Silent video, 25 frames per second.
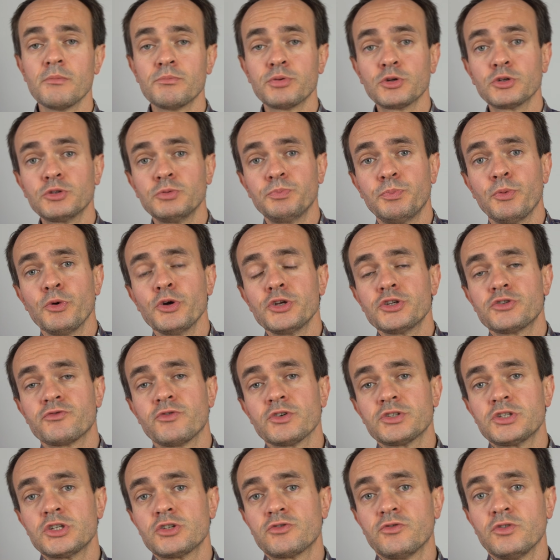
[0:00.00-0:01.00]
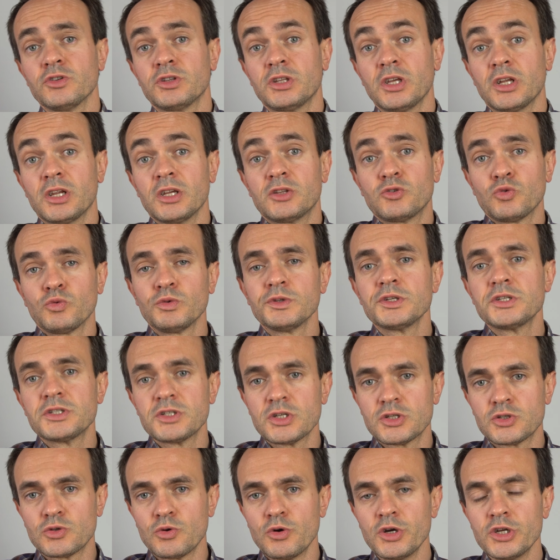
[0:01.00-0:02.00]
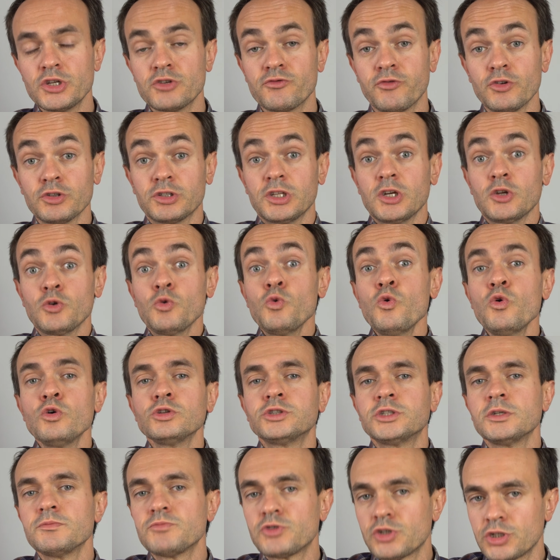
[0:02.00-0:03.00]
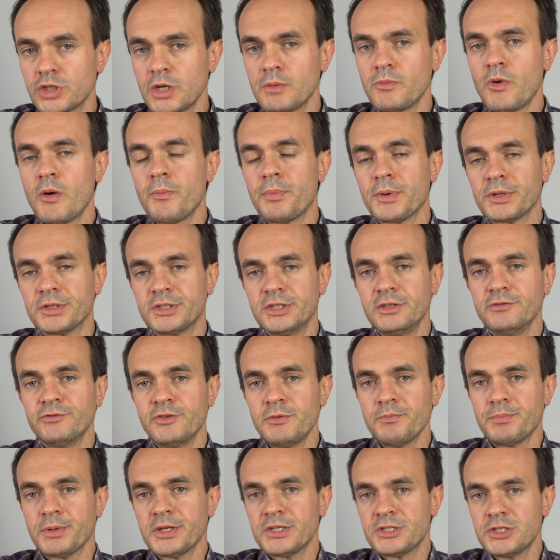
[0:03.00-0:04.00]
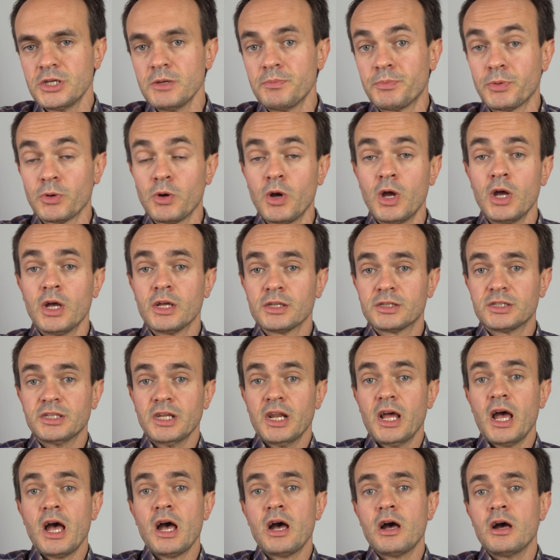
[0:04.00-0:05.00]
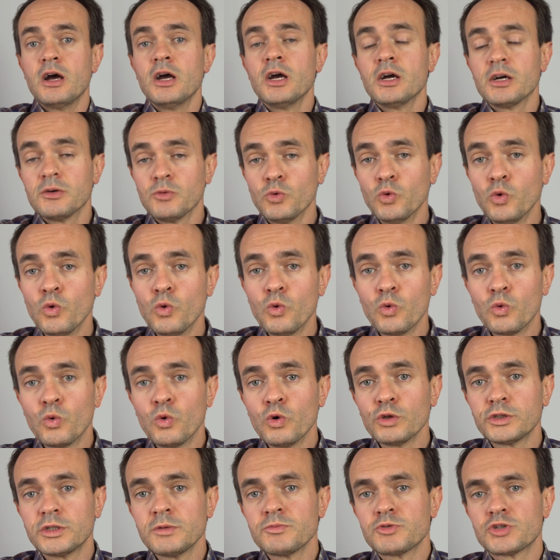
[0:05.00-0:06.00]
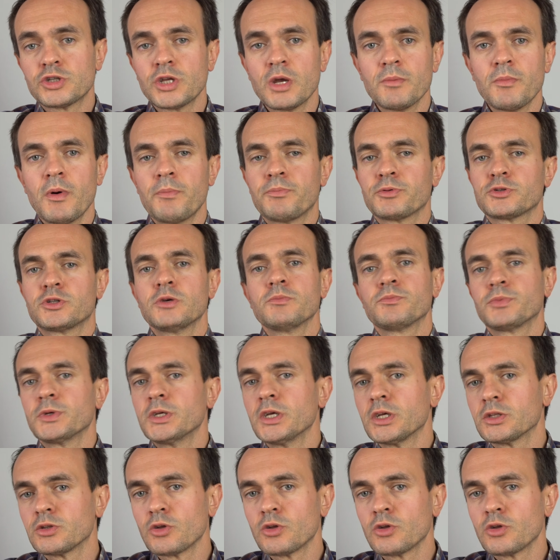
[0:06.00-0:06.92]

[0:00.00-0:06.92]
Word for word: porque depois vocês vão ter atualizações, vão ter o último sistema operativo, em princípio terá o, o, último sistema, por exemplo, em